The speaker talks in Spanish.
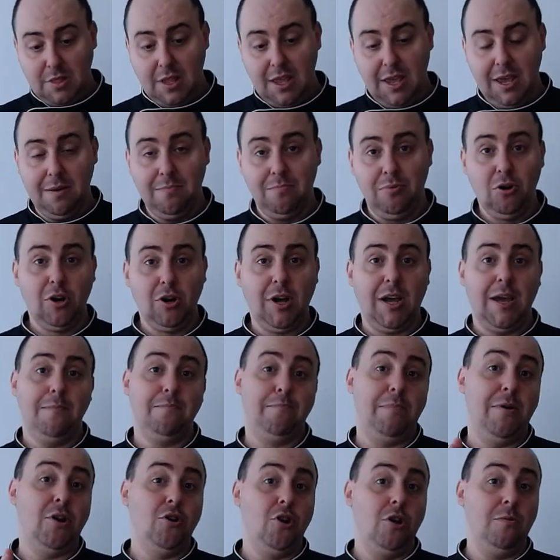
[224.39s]
en bloque,
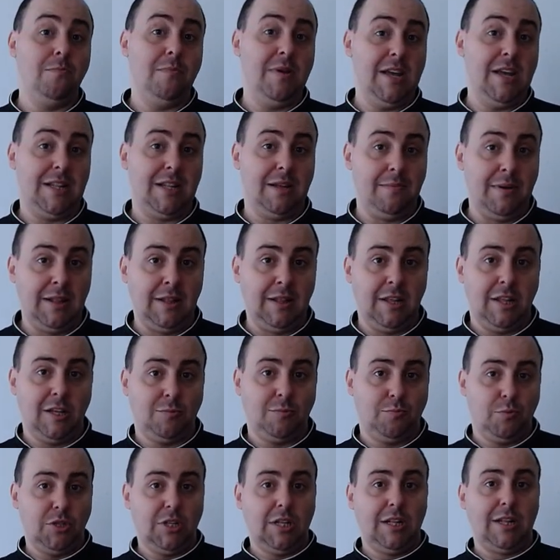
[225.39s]
pero no inmediatamente
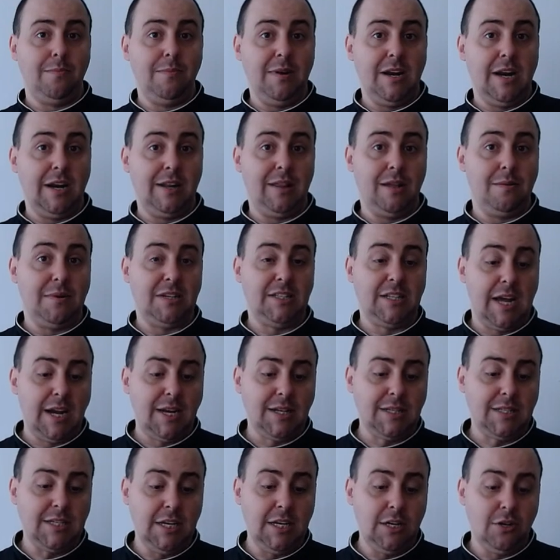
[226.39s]
después de terminar de
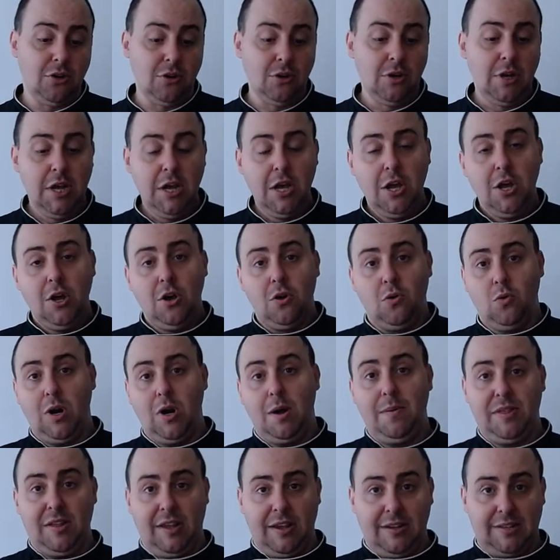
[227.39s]
amasar, sino
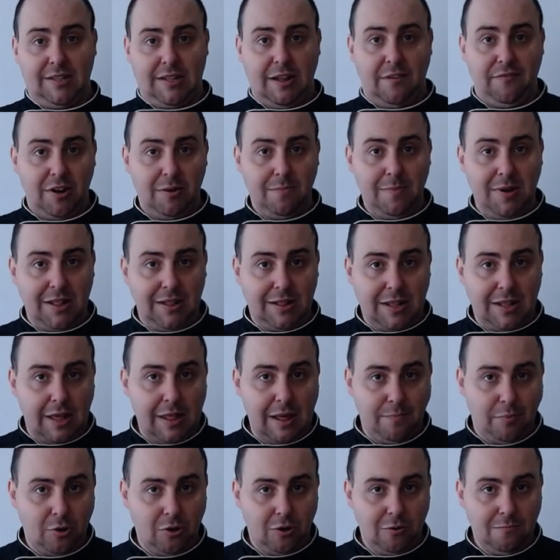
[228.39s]
una vez que está
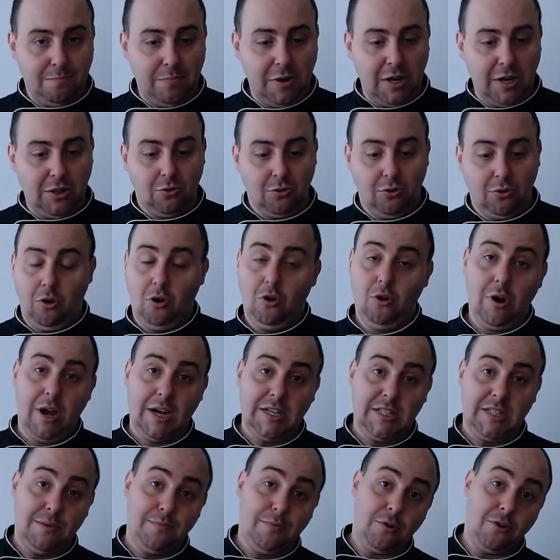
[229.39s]
fermentada por completo o
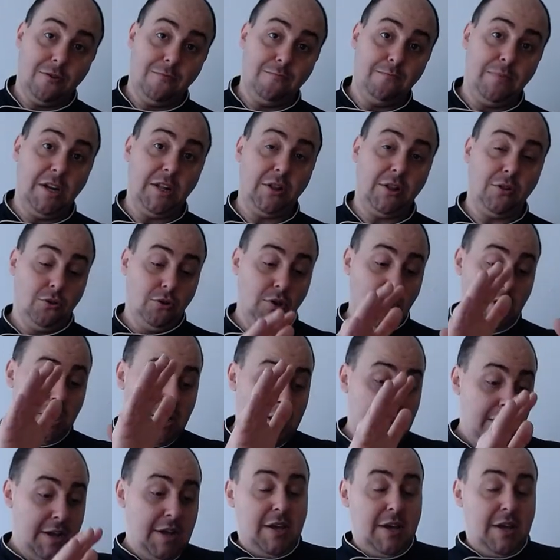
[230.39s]
casi por completo
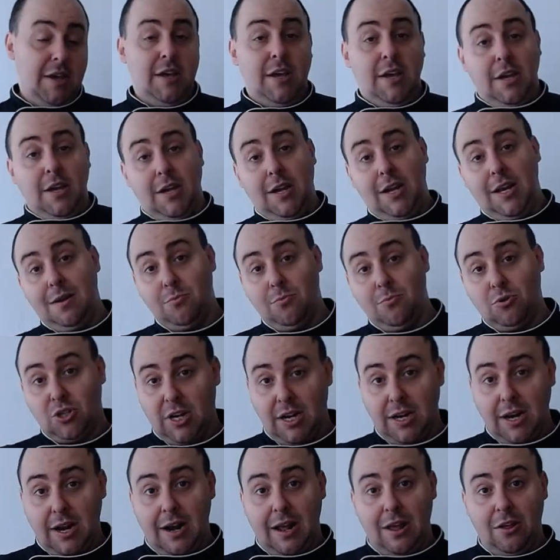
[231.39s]
y le hemos
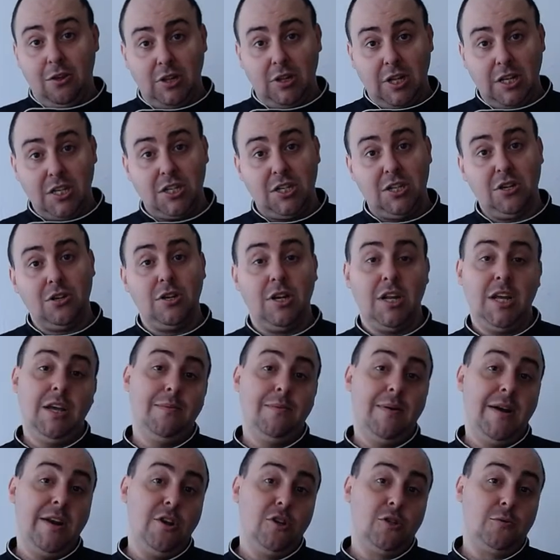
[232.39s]
generado tensión y
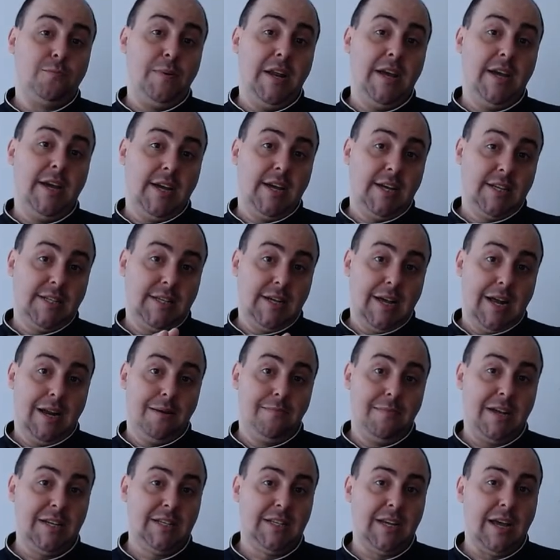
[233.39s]
varios pliegues a la
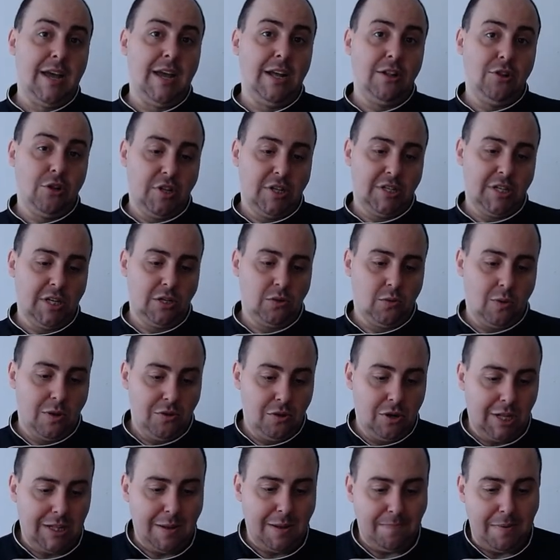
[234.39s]
masa, entonces es
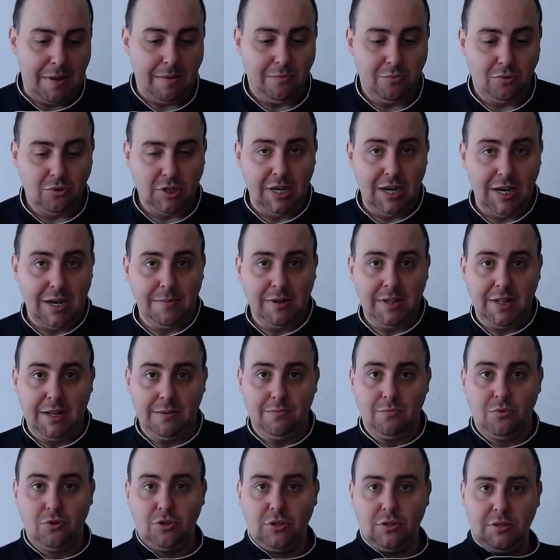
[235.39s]
cuando la tapamos y la
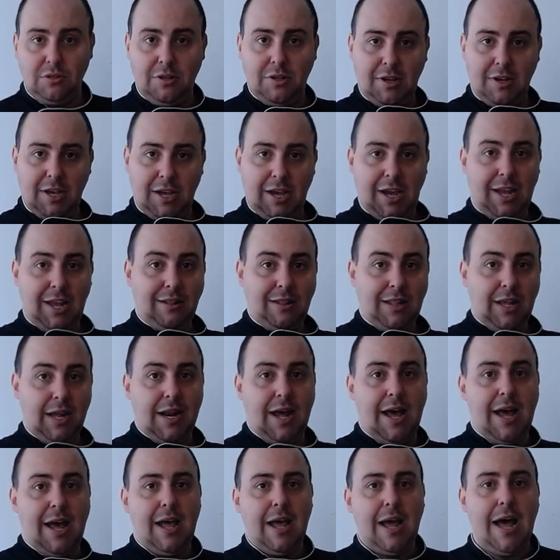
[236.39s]
metemos
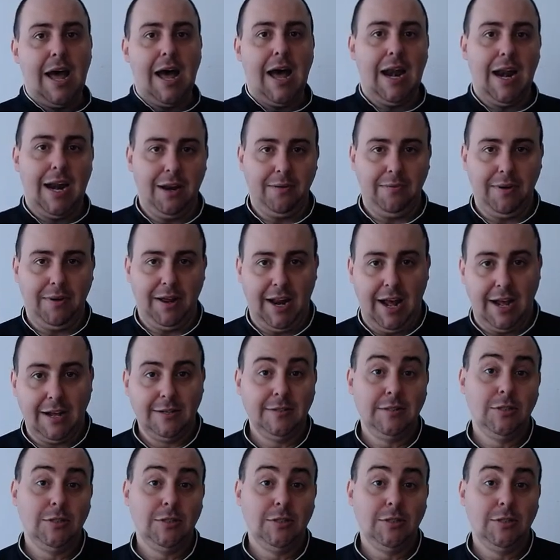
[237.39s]
entera a la nevera.